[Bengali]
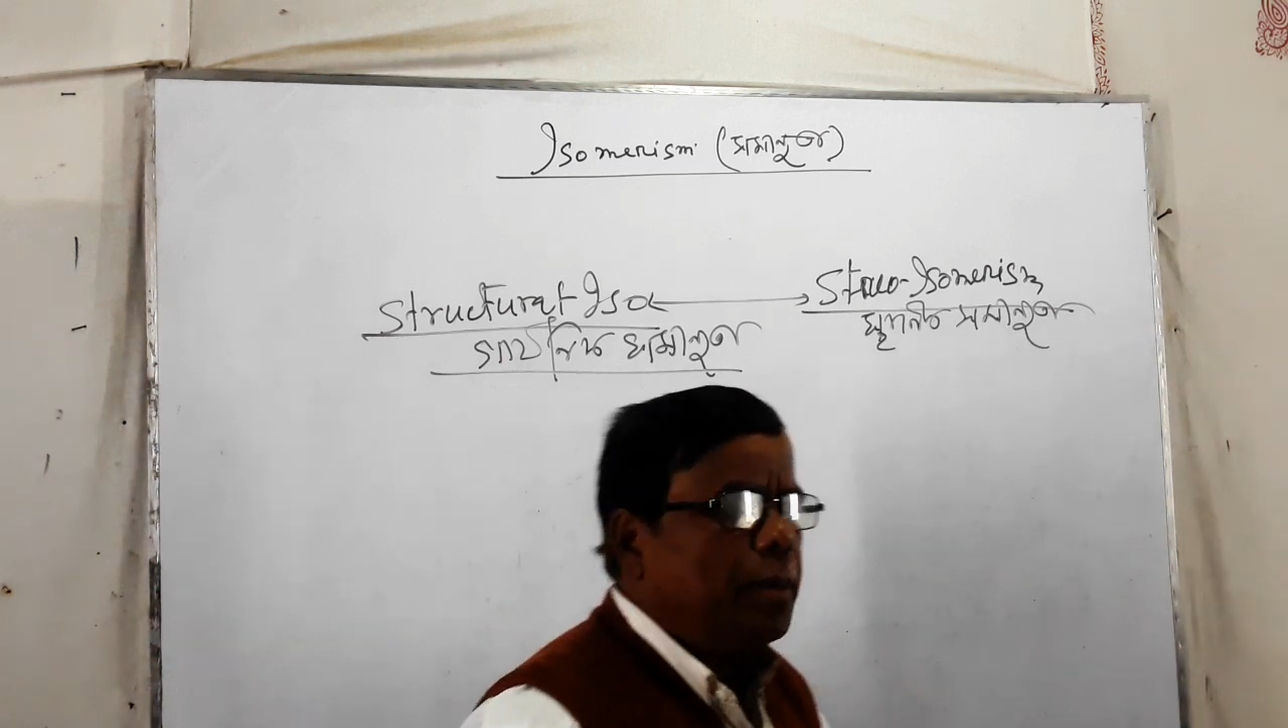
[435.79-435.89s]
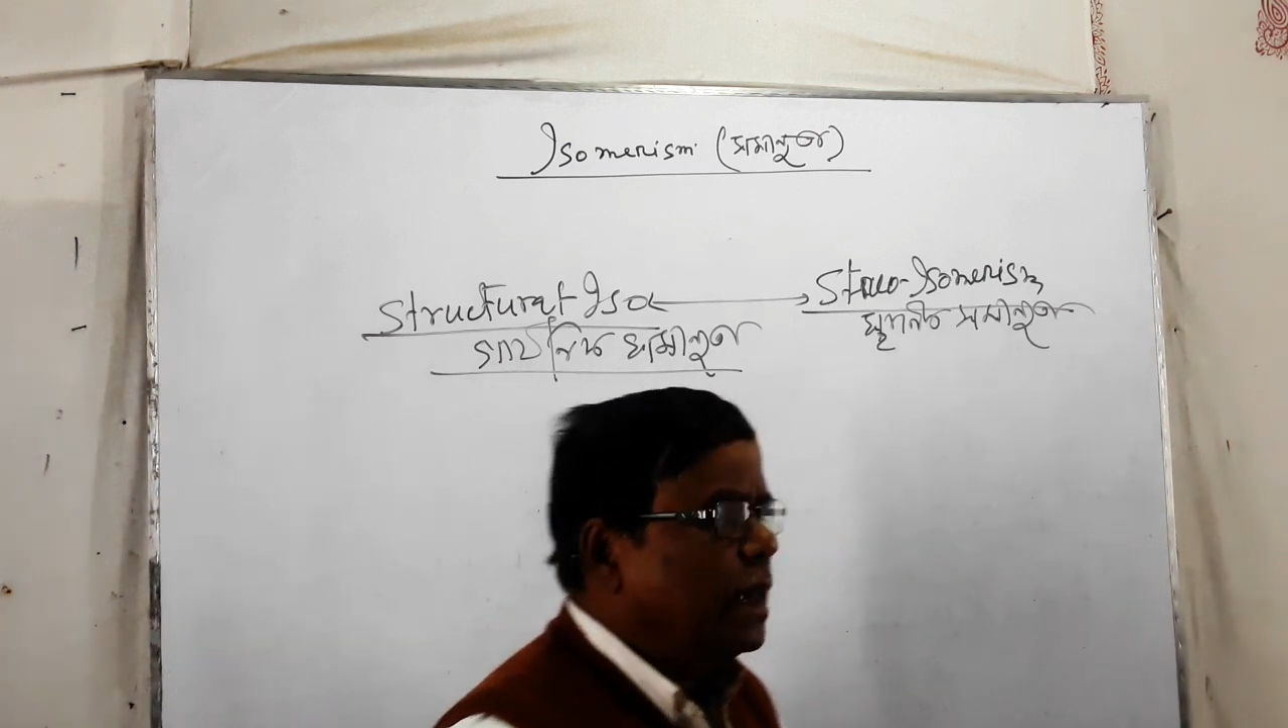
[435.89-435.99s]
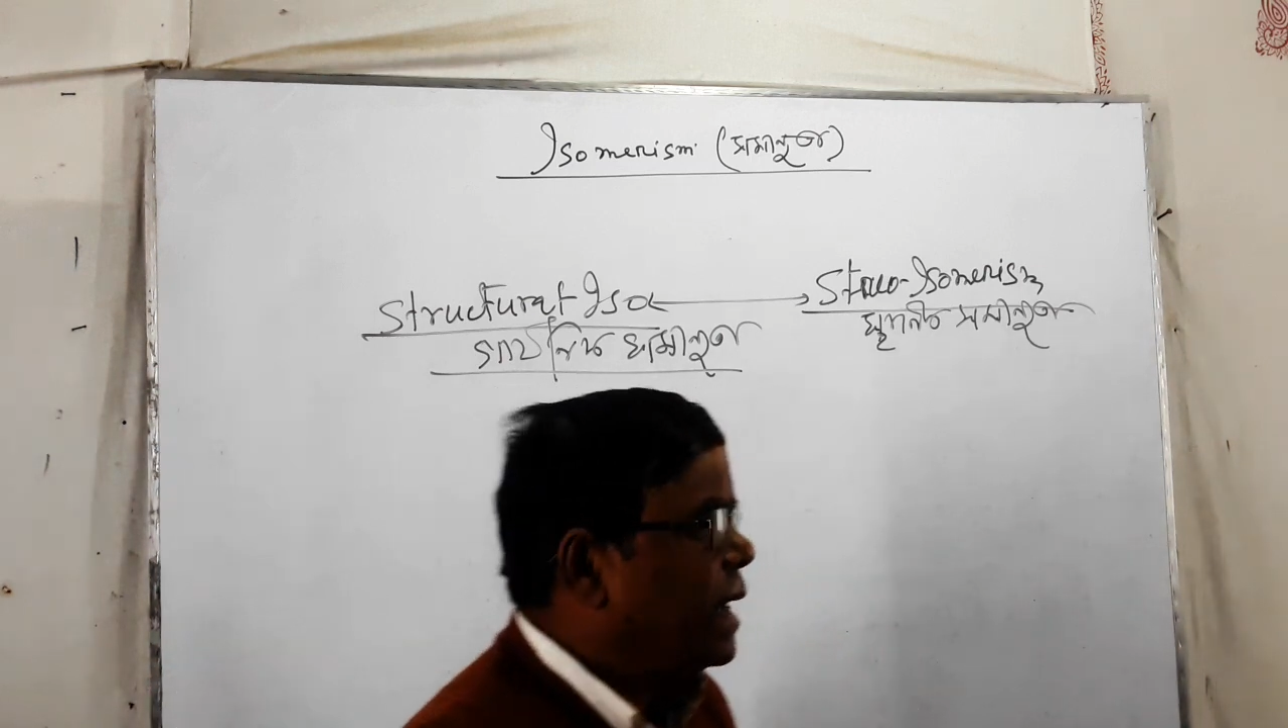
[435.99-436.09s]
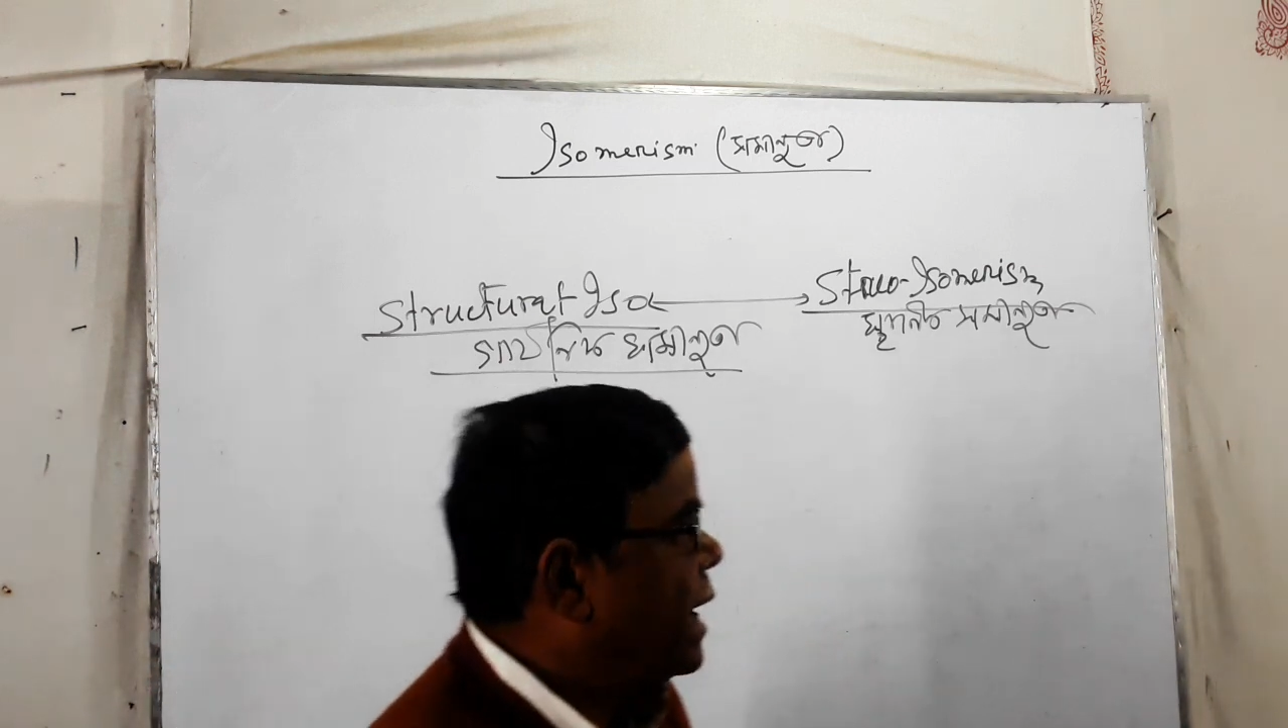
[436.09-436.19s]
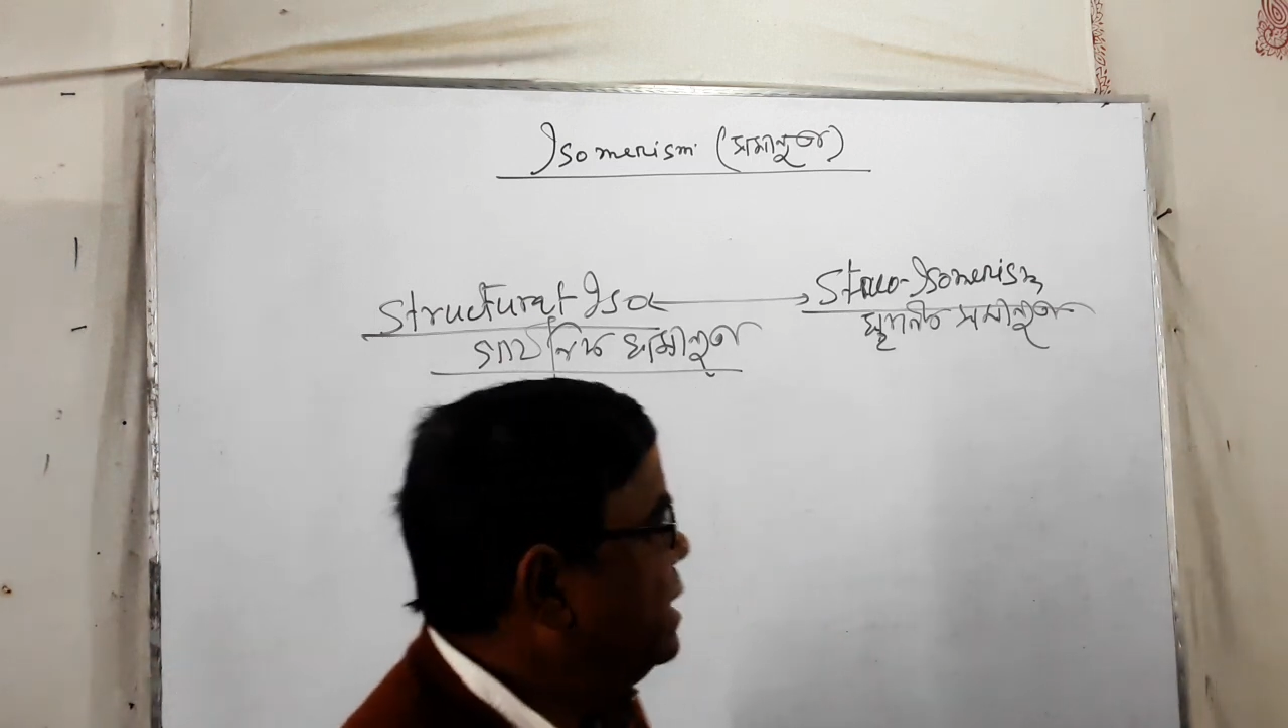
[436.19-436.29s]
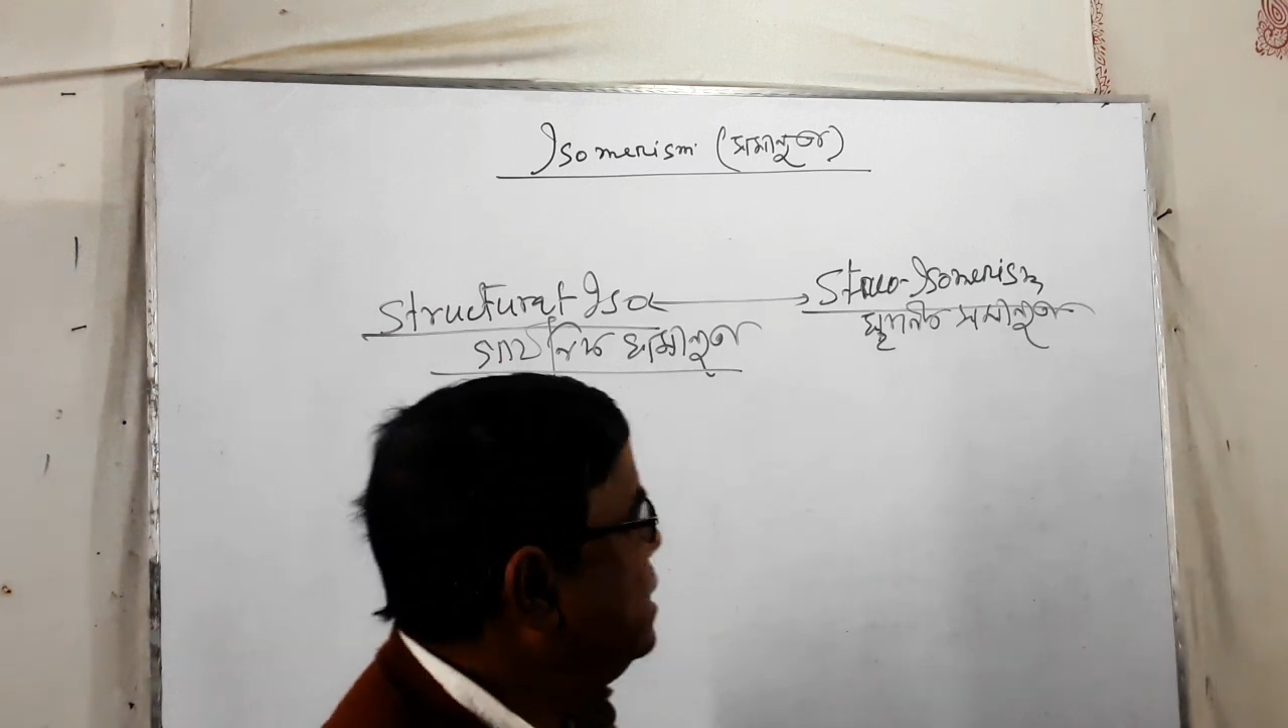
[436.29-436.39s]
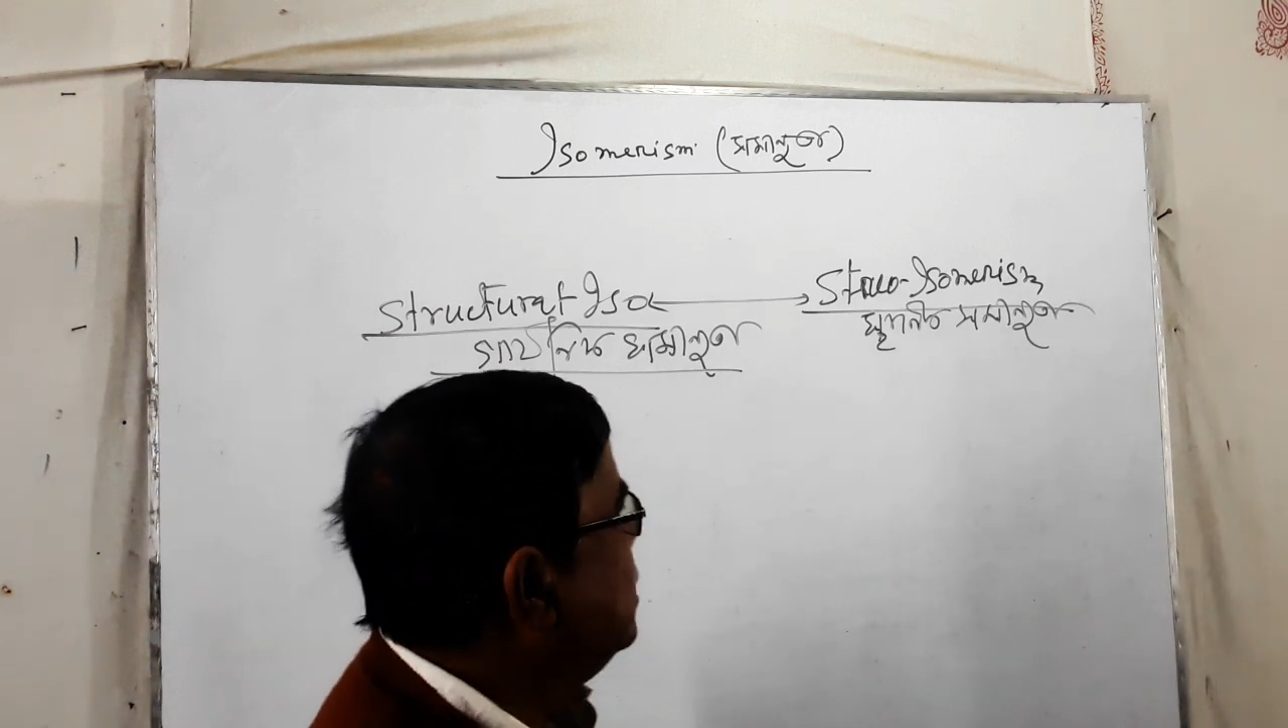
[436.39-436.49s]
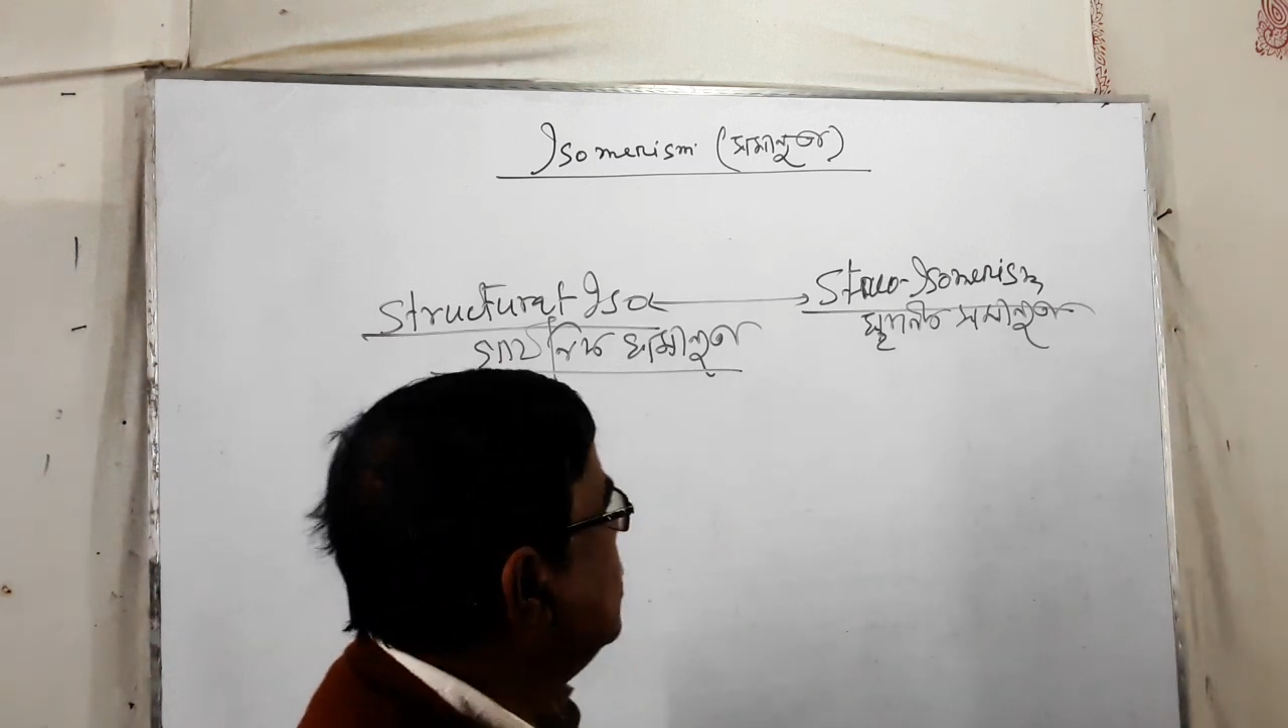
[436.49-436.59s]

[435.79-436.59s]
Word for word: দিয়ে আমরা দেখাই